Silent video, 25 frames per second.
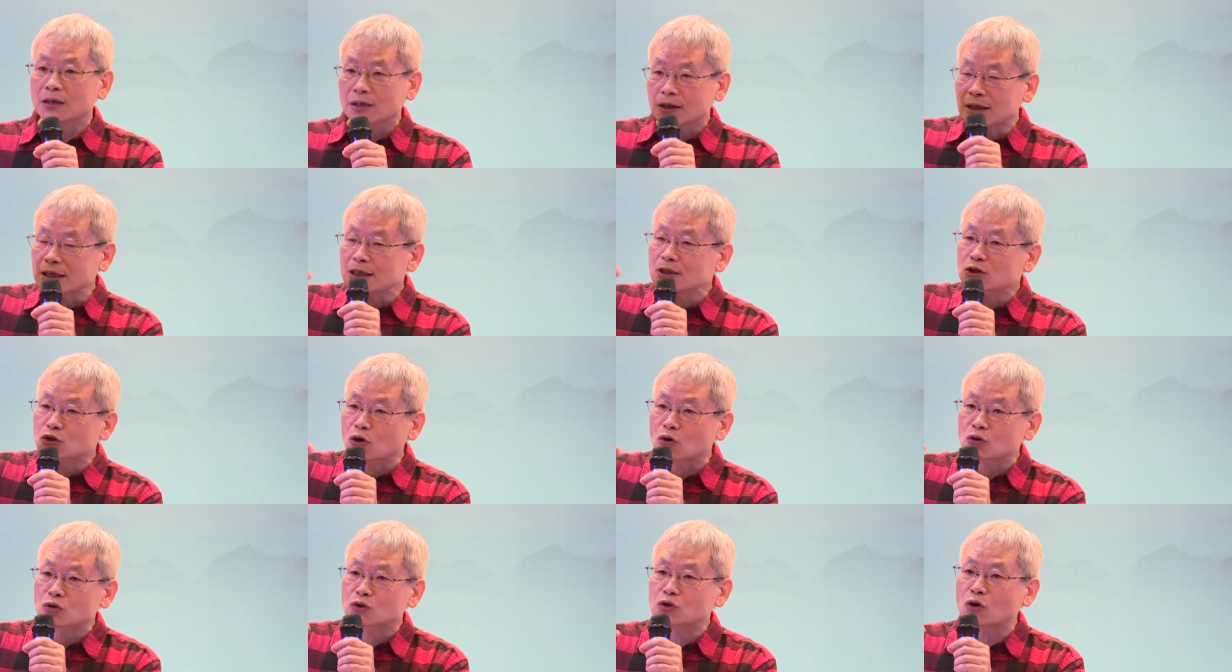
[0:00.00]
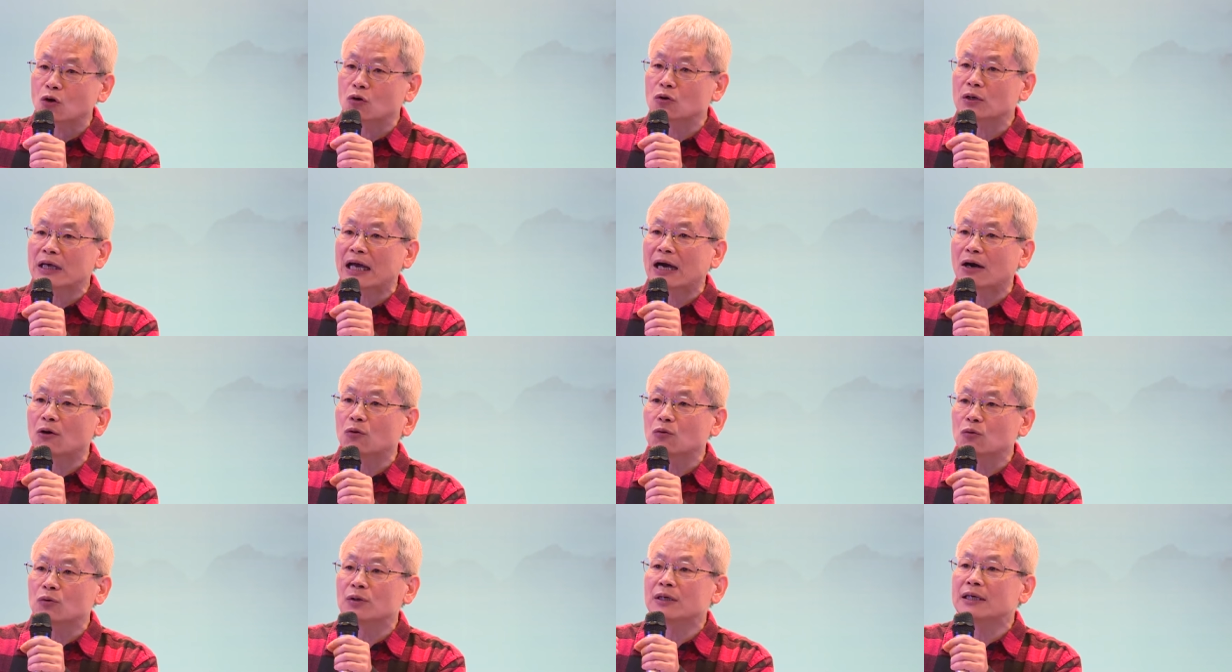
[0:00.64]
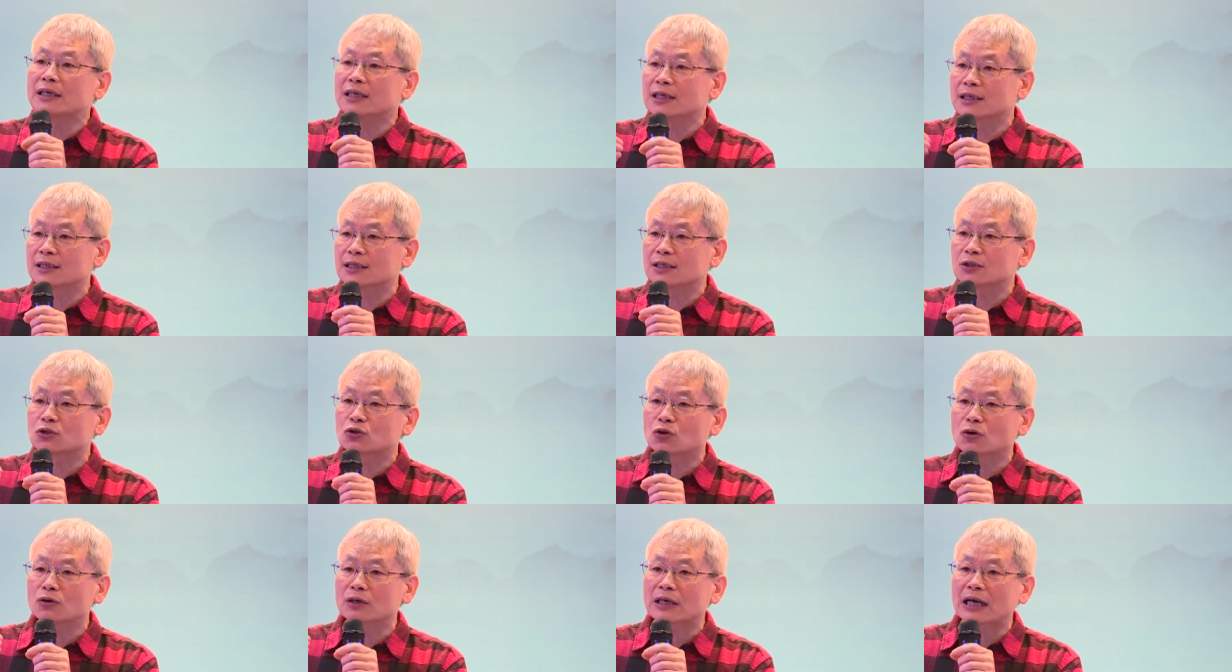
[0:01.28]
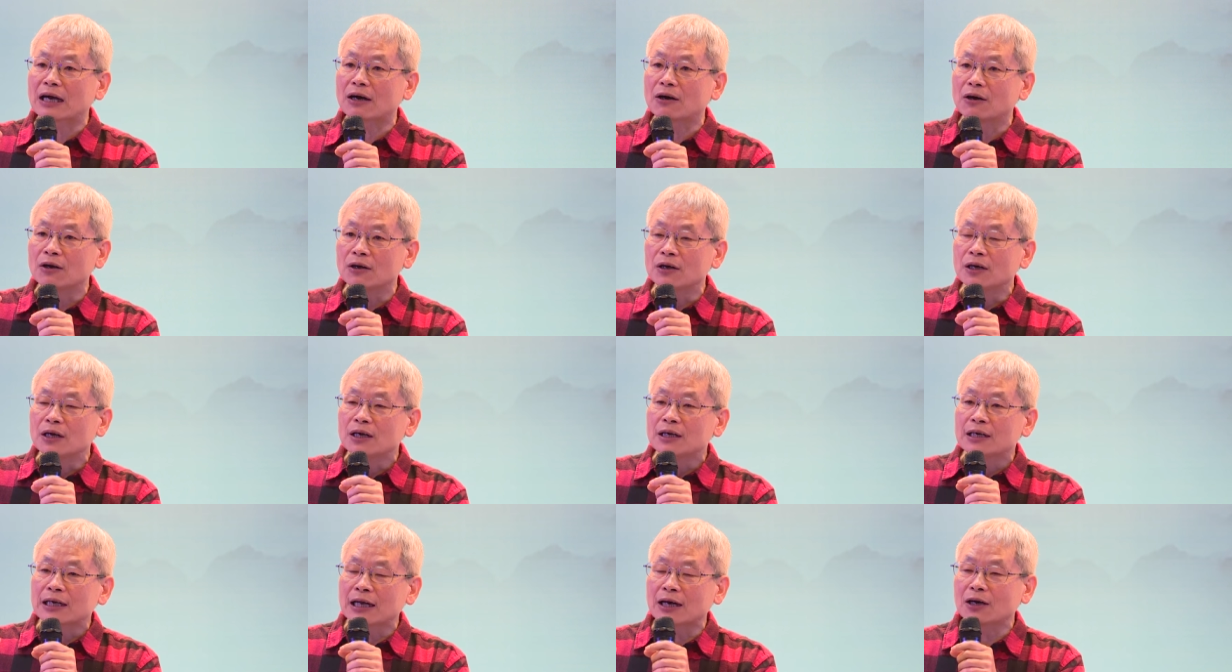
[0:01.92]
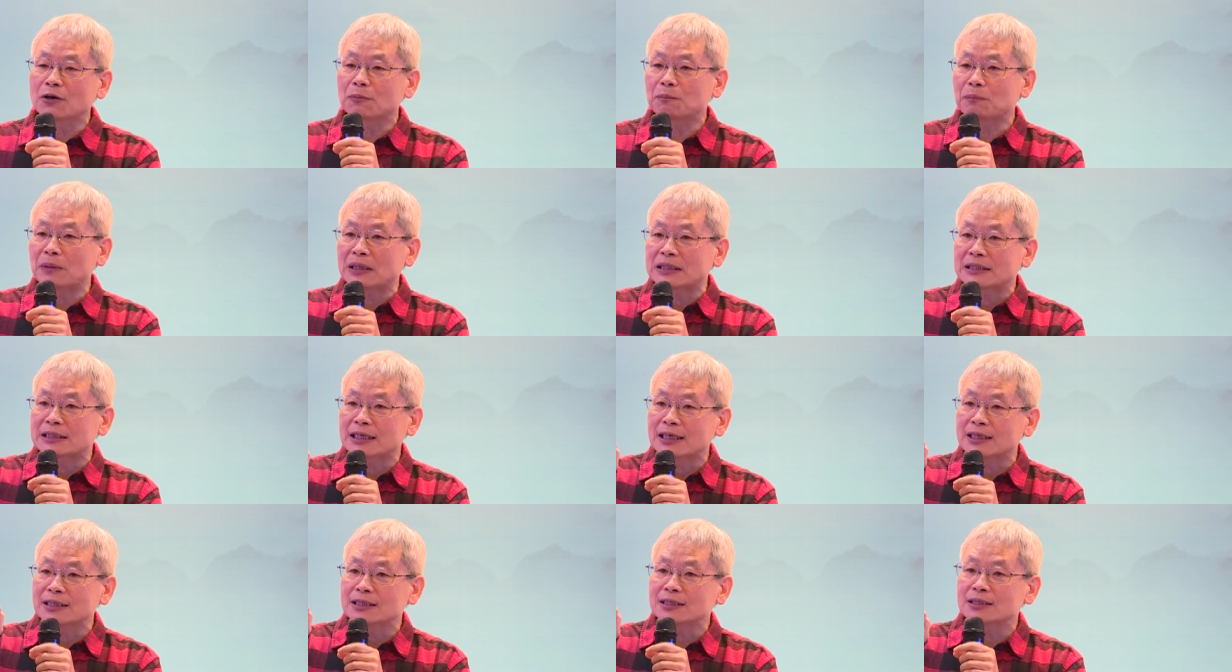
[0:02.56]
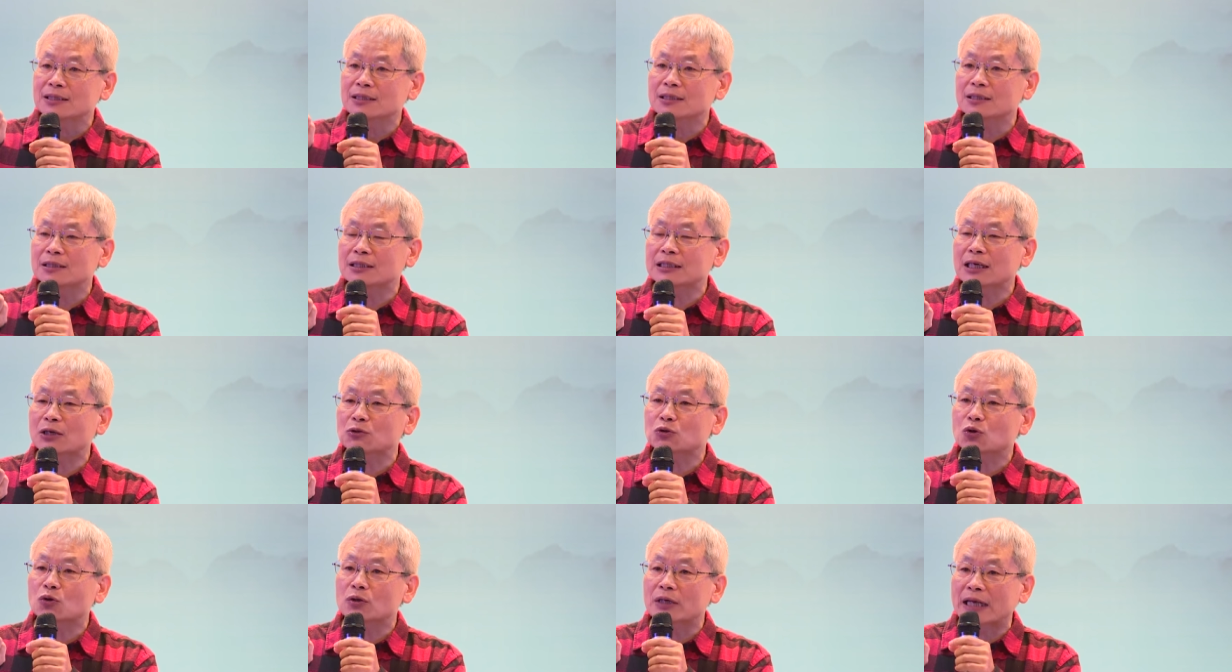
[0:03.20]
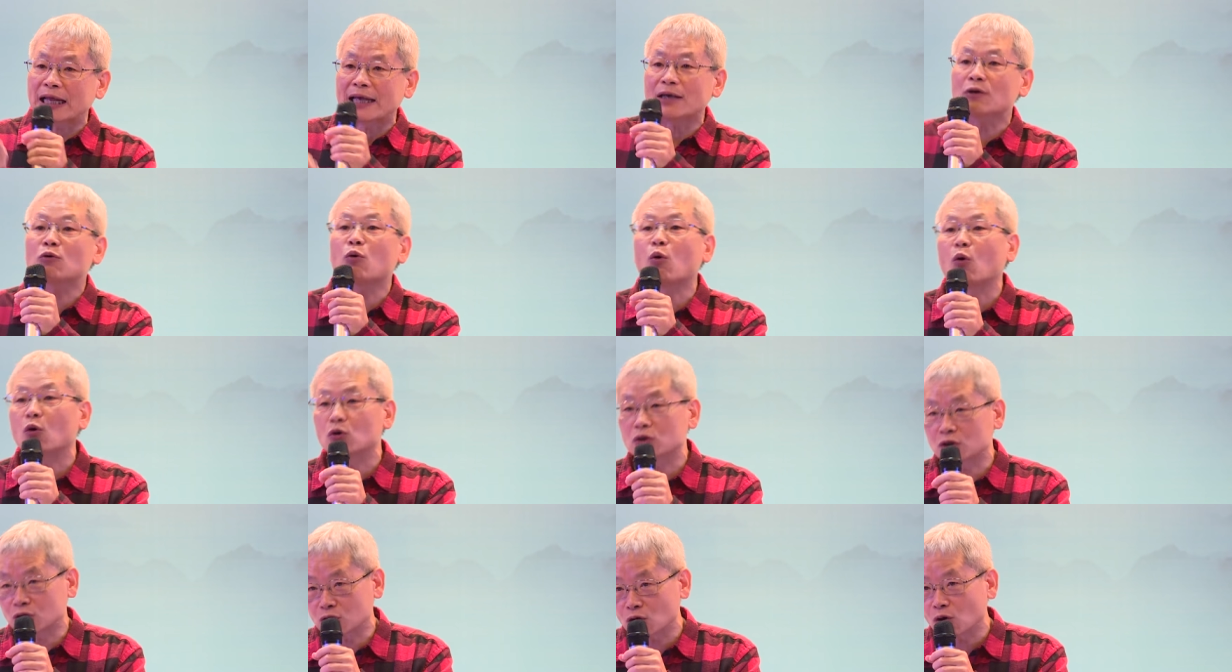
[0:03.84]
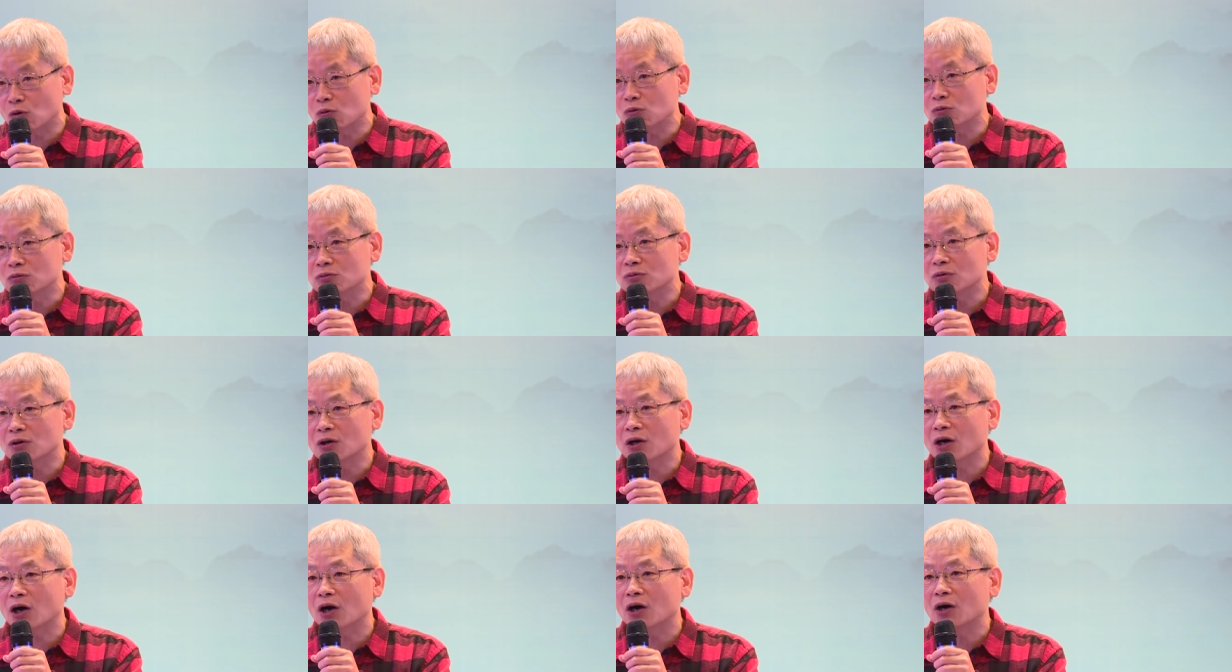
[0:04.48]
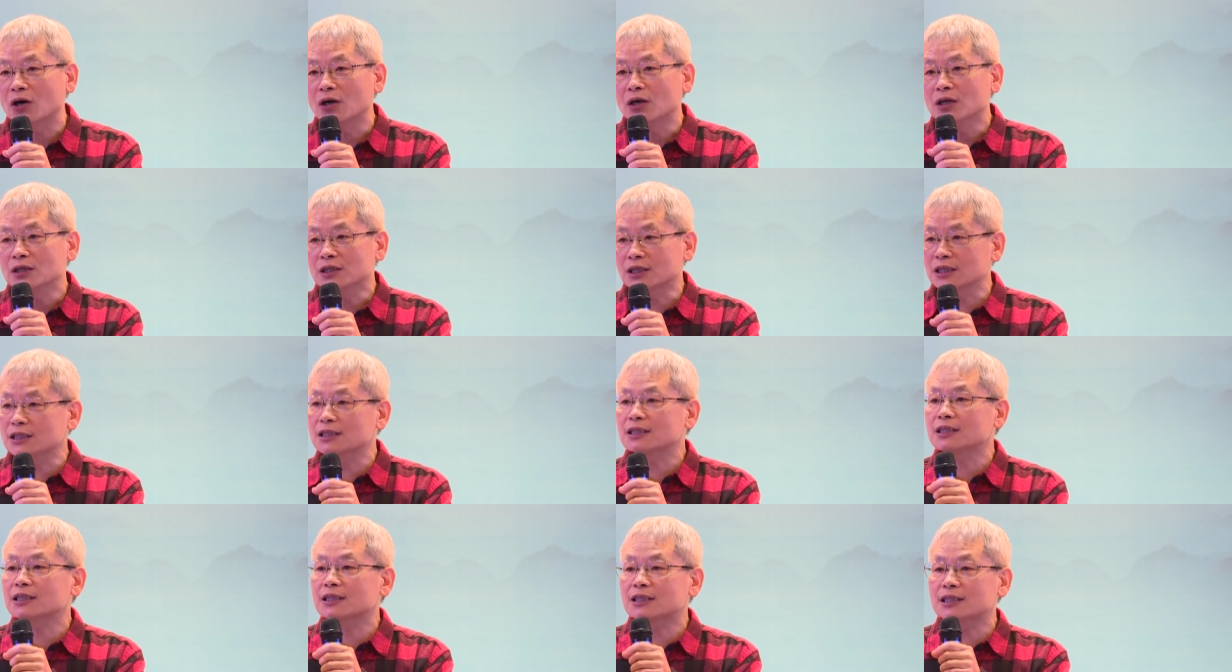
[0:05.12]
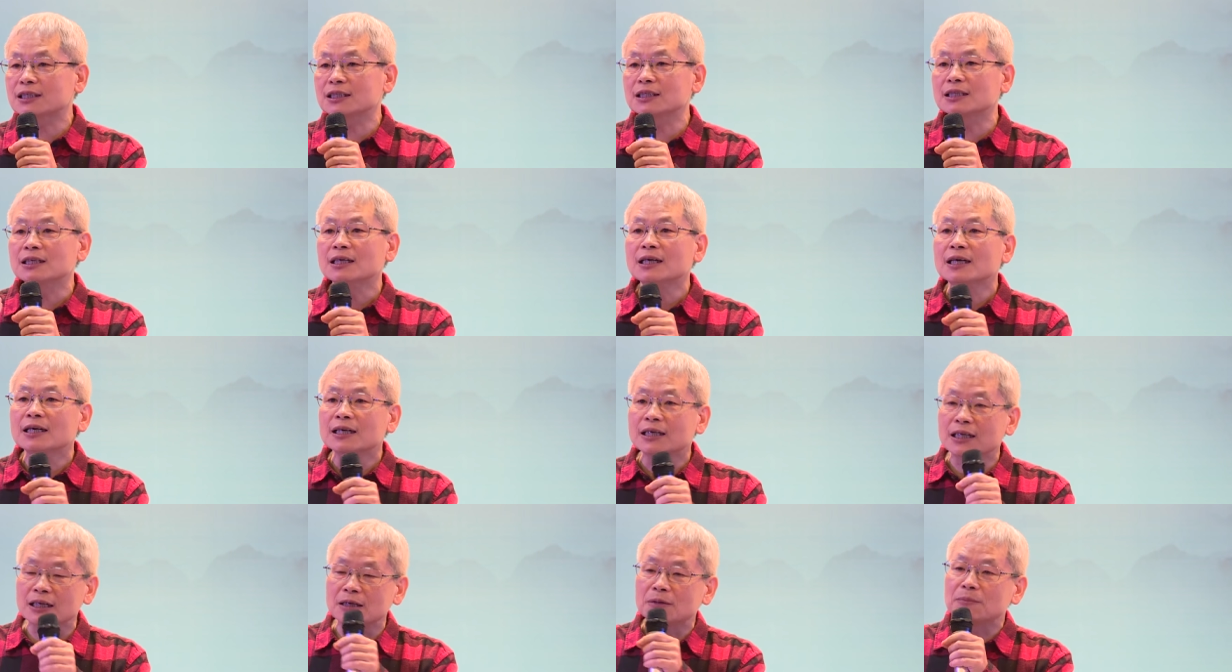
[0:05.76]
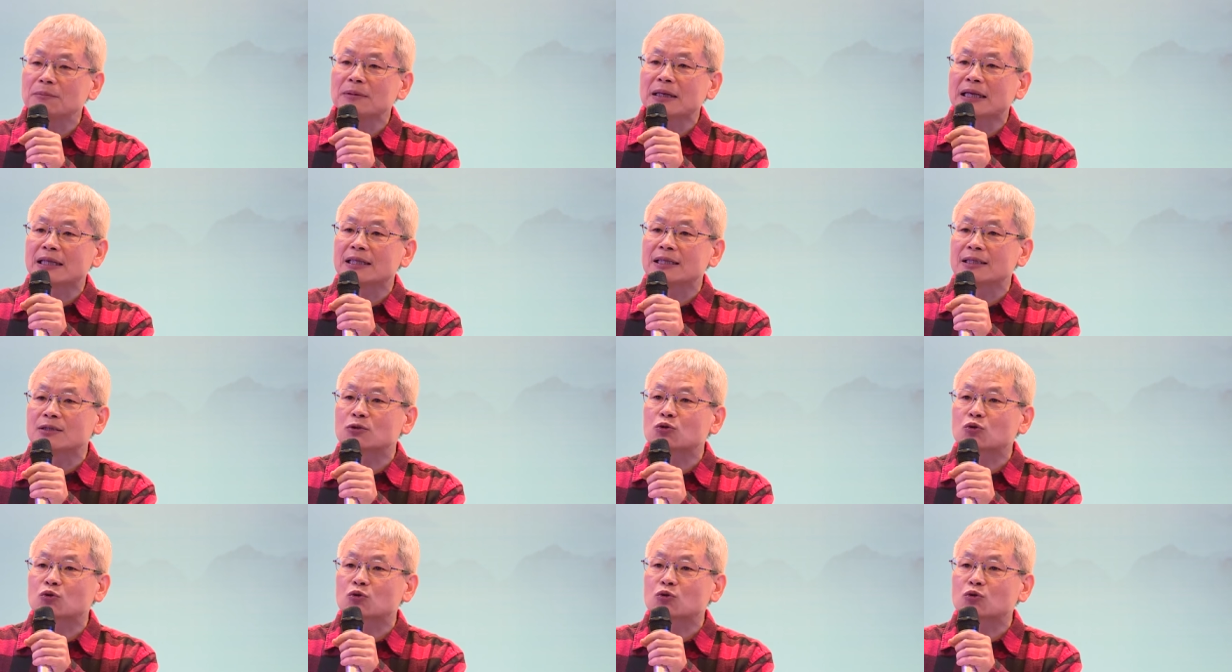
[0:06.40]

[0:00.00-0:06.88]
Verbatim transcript: 各种中药温热的中药，然后变成叫做雷火灸哈，其实是里面